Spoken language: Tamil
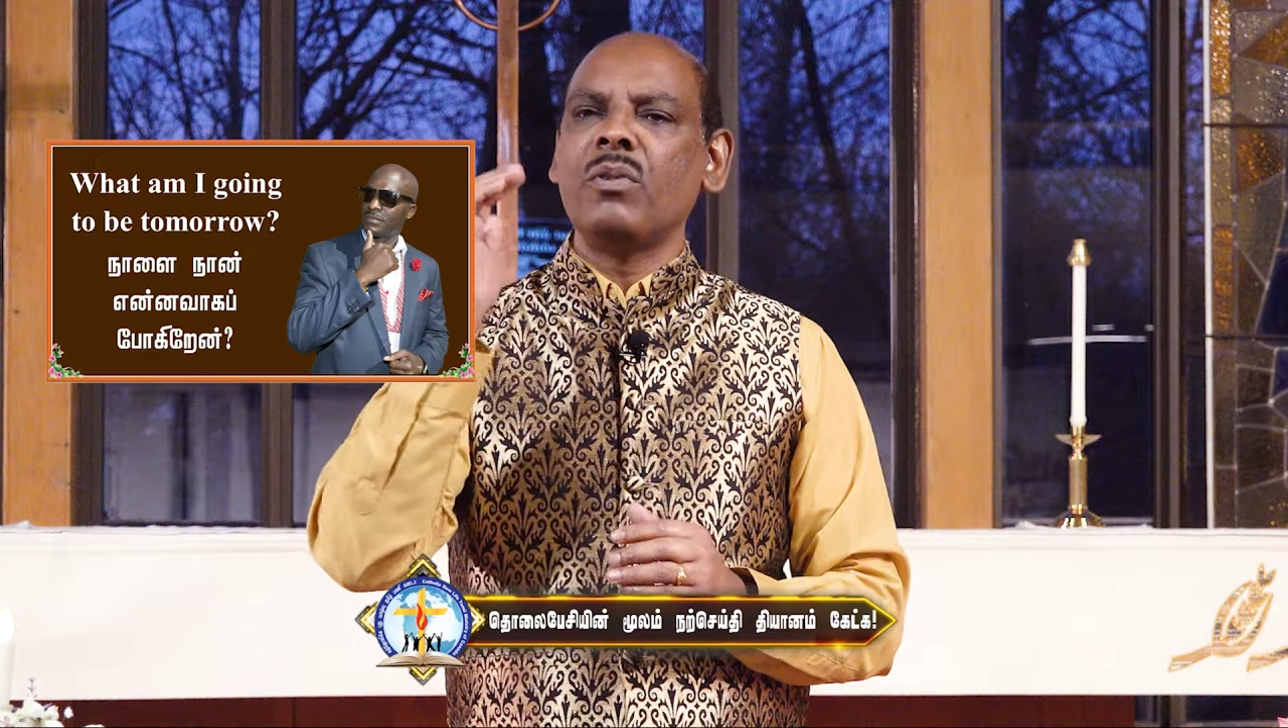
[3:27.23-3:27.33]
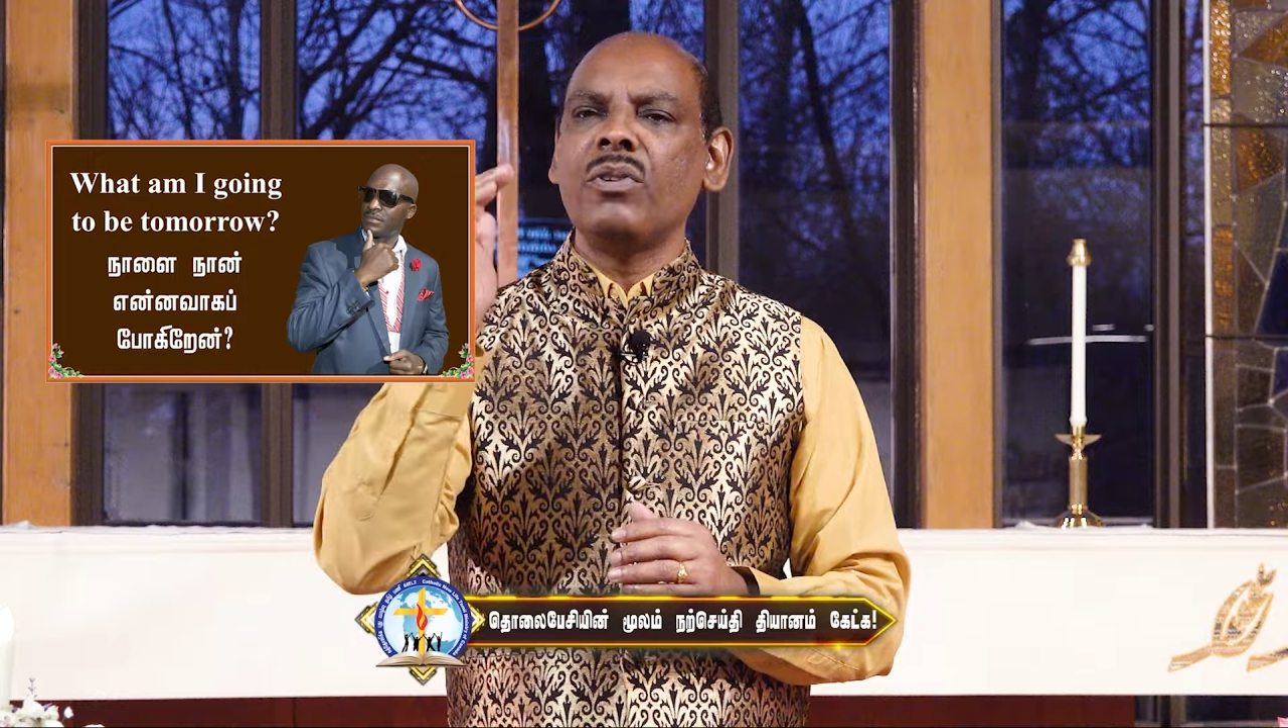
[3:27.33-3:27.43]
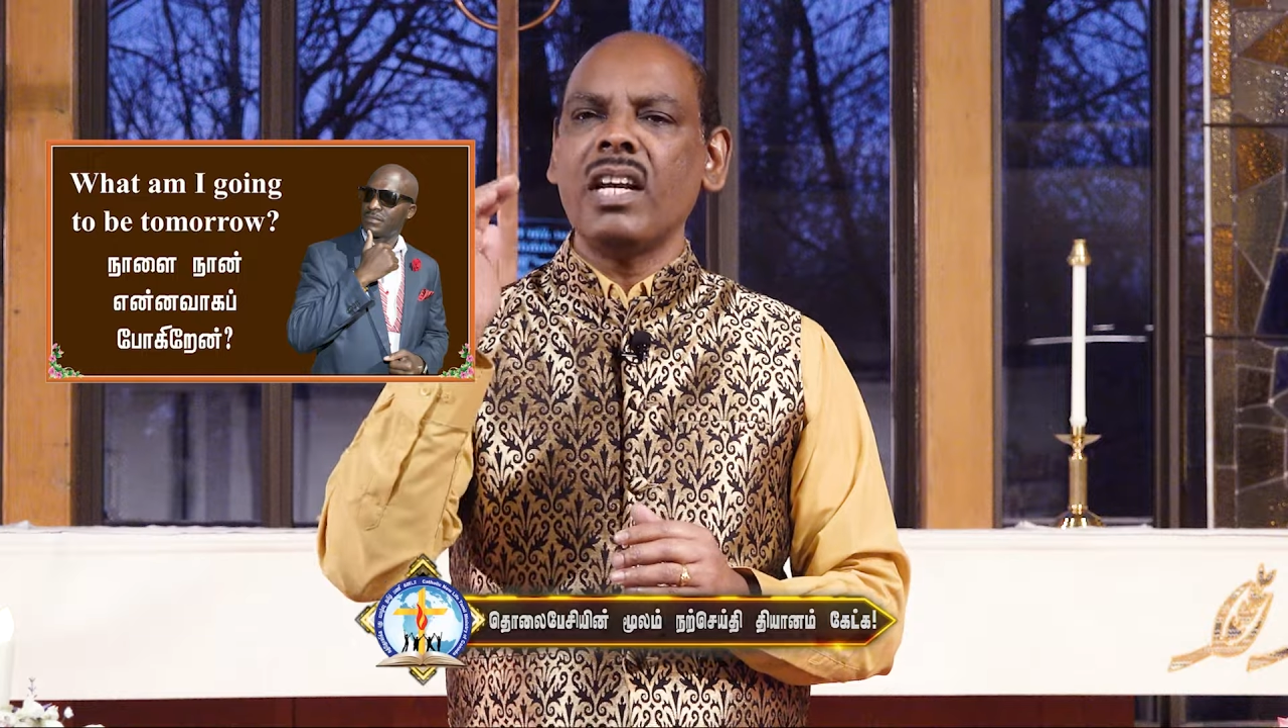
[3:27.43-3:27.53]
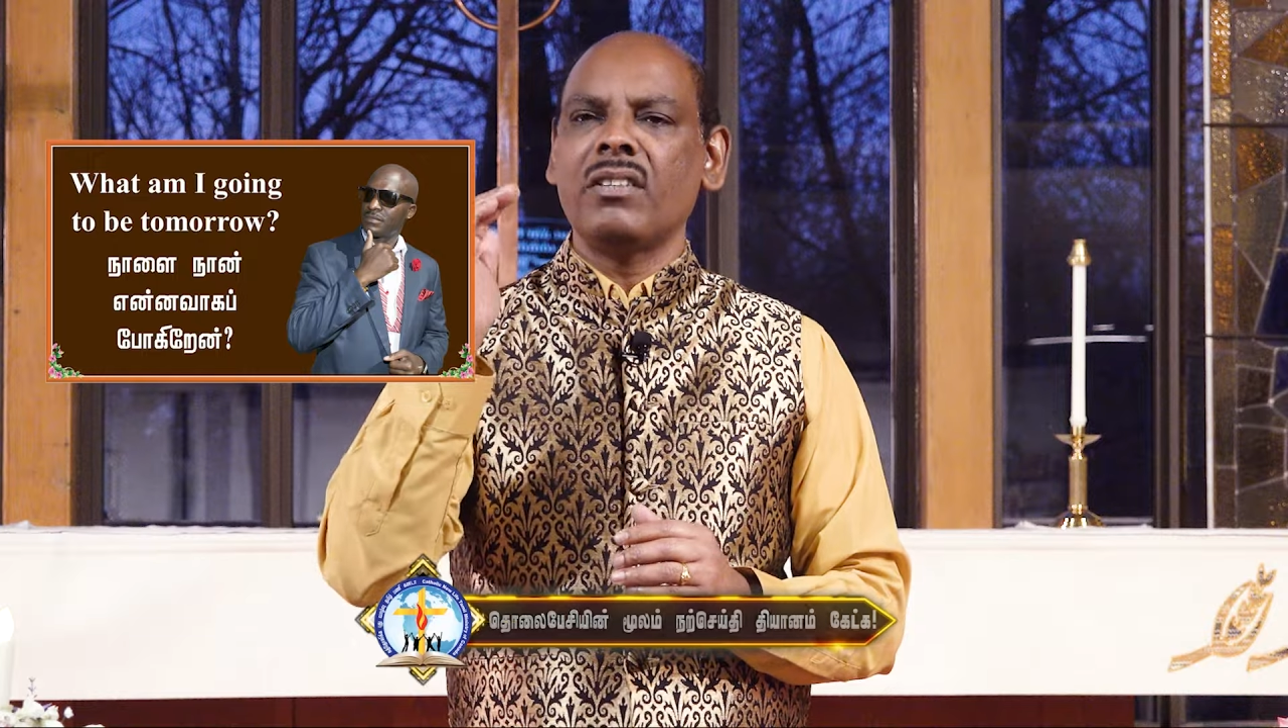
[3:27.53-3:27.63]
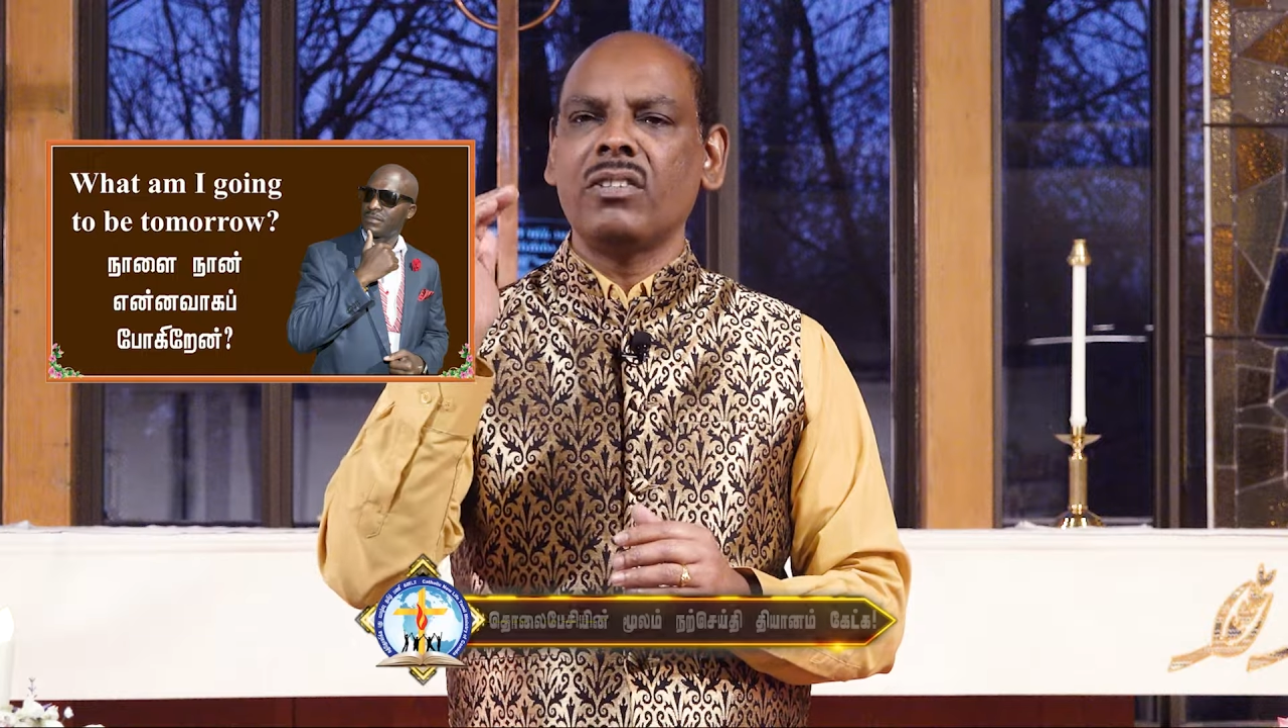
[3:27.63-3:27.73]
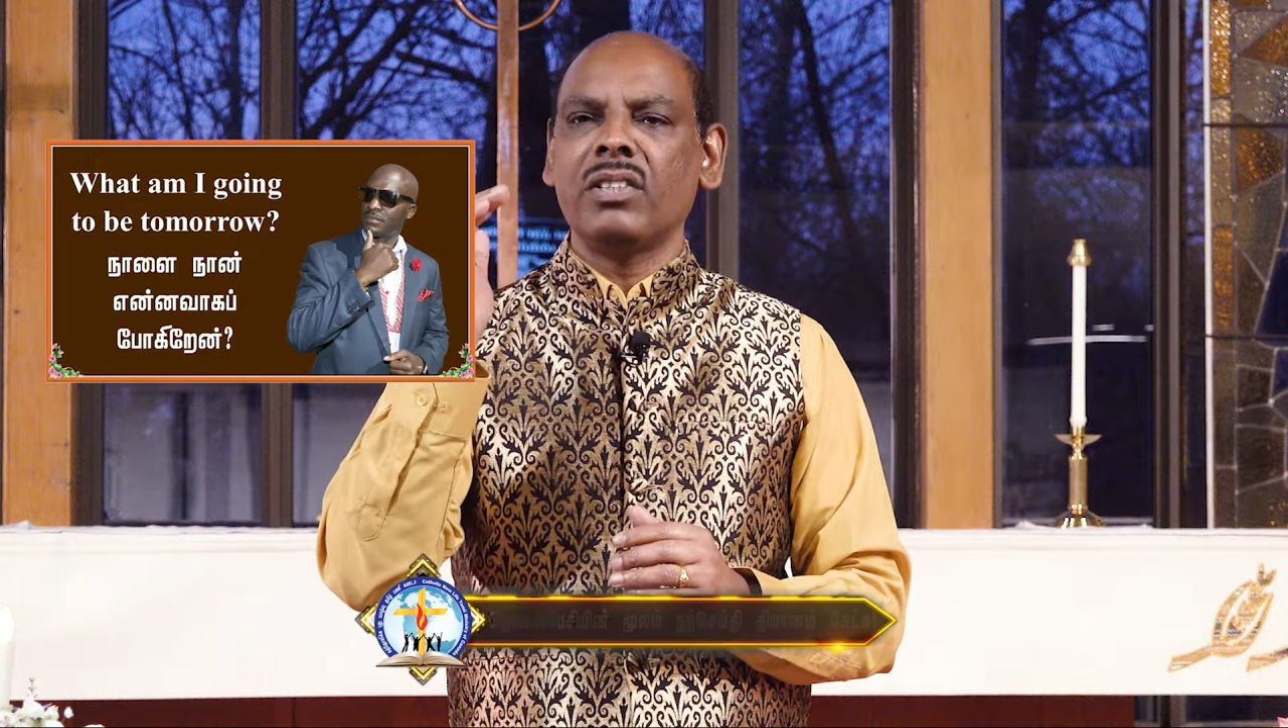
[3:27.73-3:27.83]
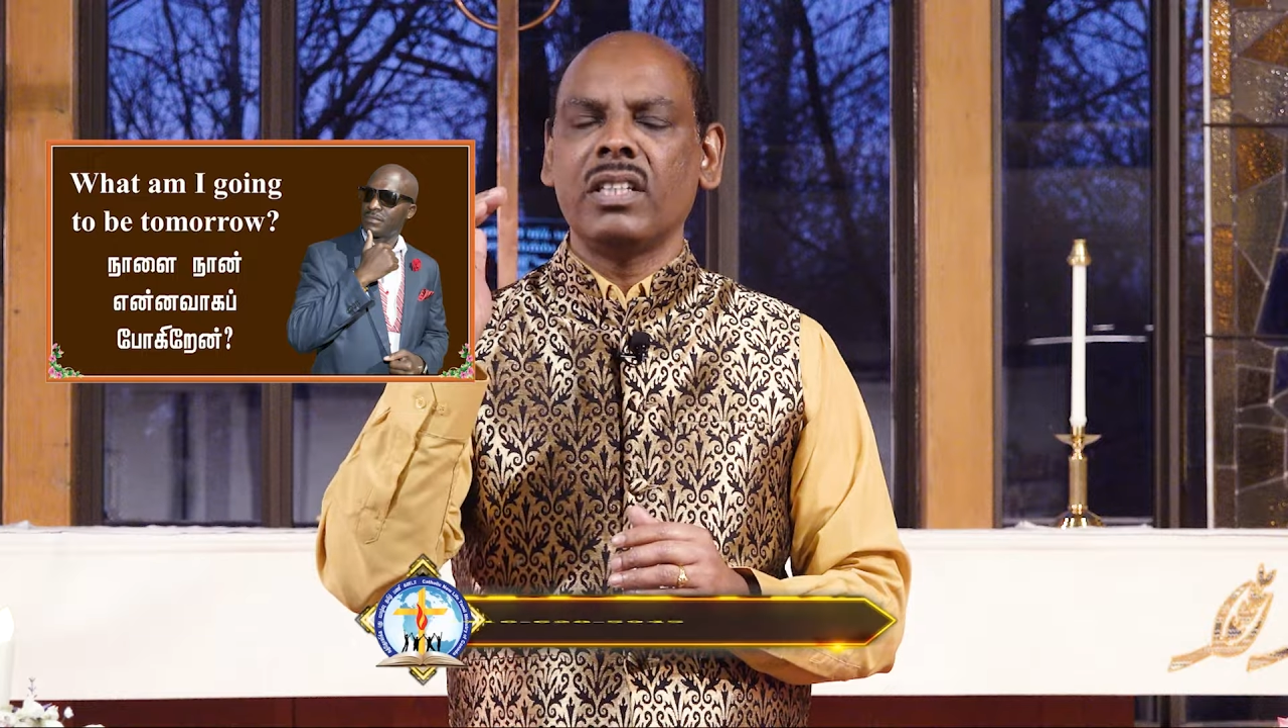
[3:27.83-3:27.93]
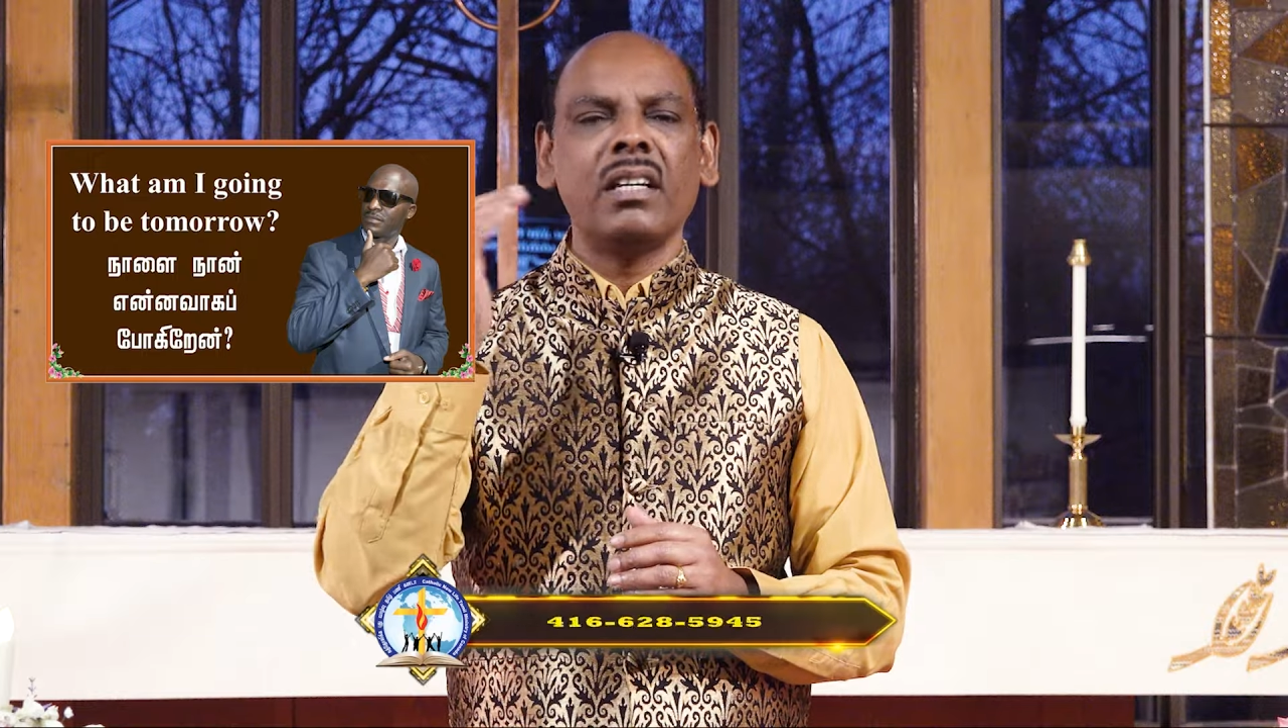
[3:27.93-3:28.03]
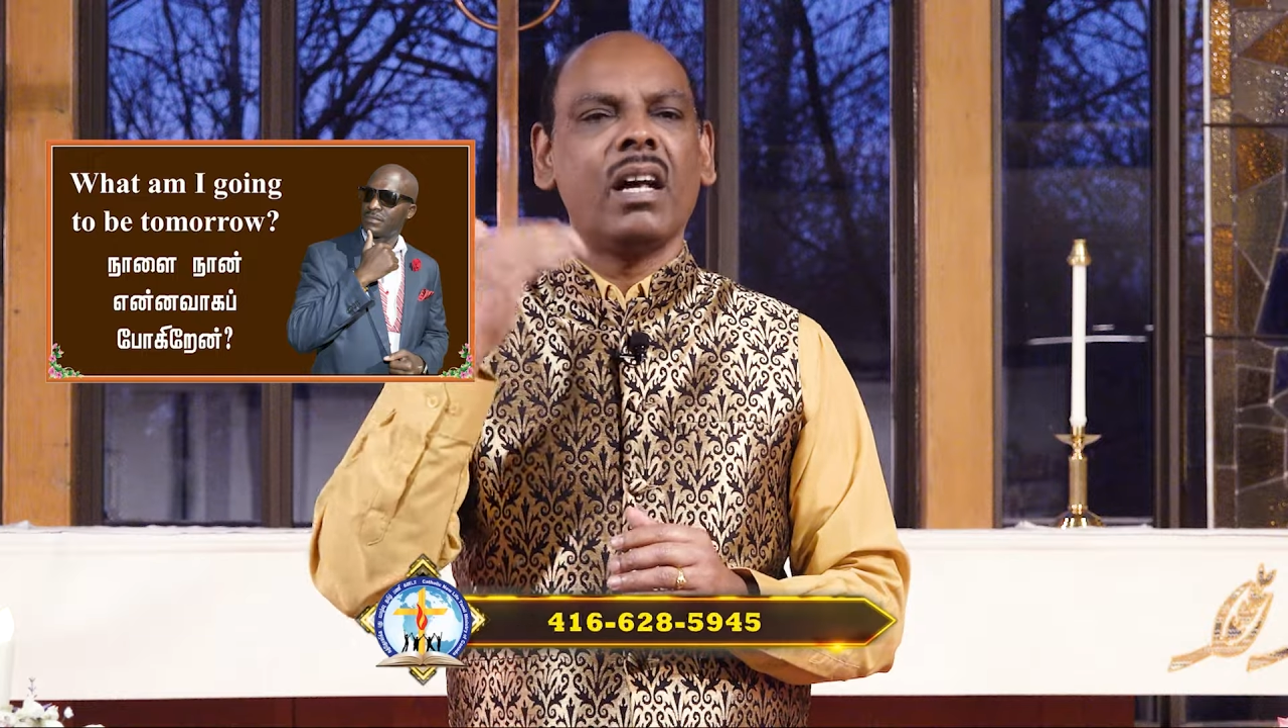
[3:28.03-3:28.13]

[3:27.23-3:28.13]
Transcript: முன்னேற்றத்துக்கு